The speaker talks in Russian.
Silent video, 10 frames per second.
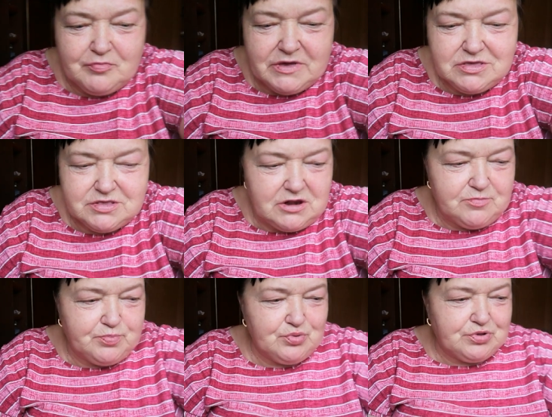Мои
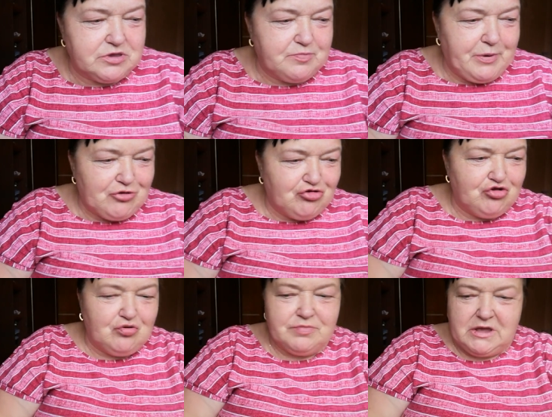телепузики,
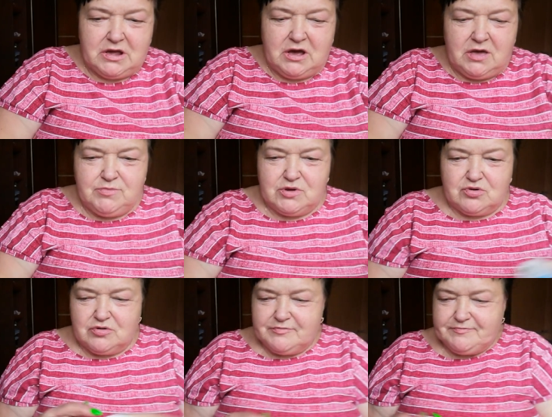пожрем на
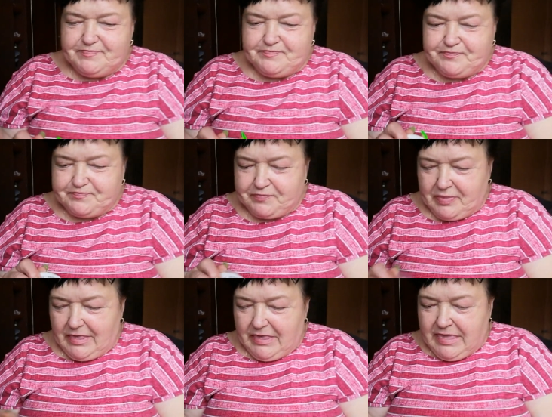камеру.
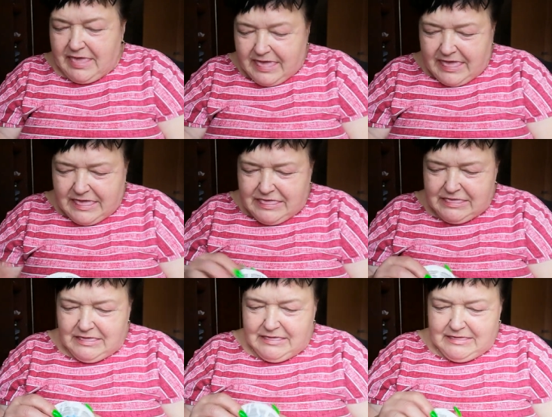Эй!
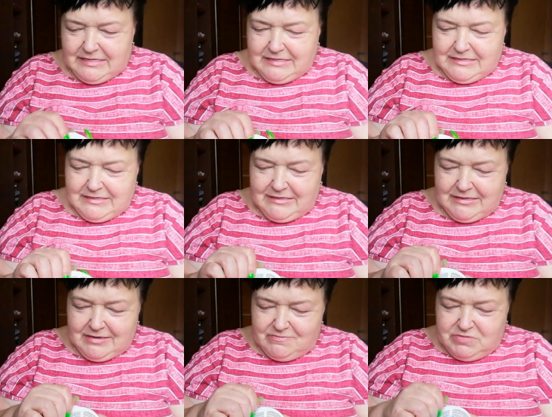
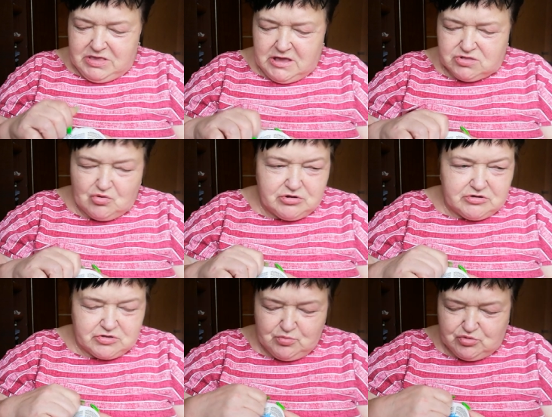Меня
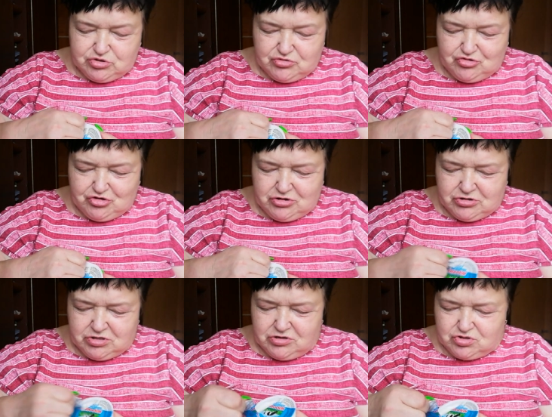только смотрят
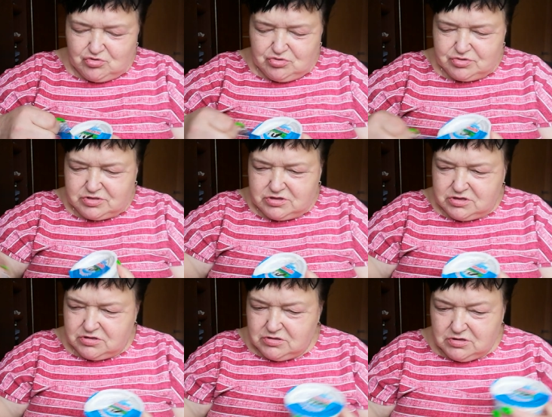жирные и
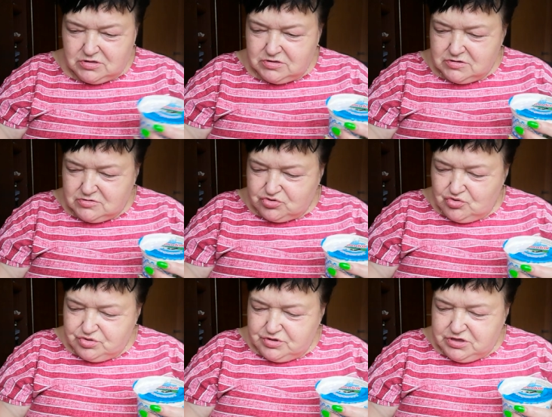толстые.
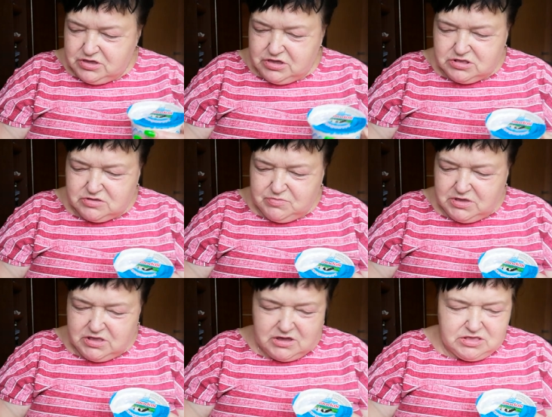Кто на диете,
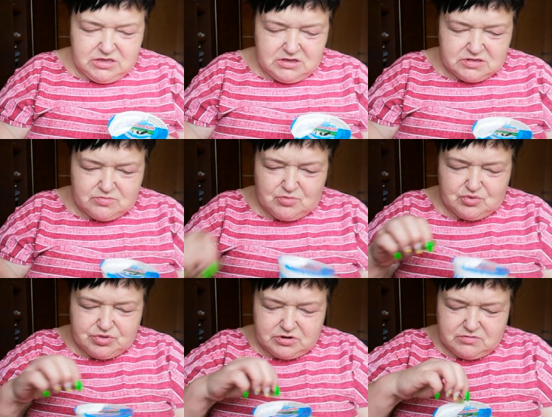меня не
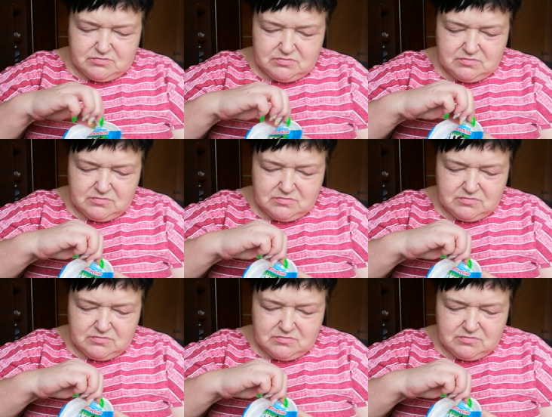смотрим.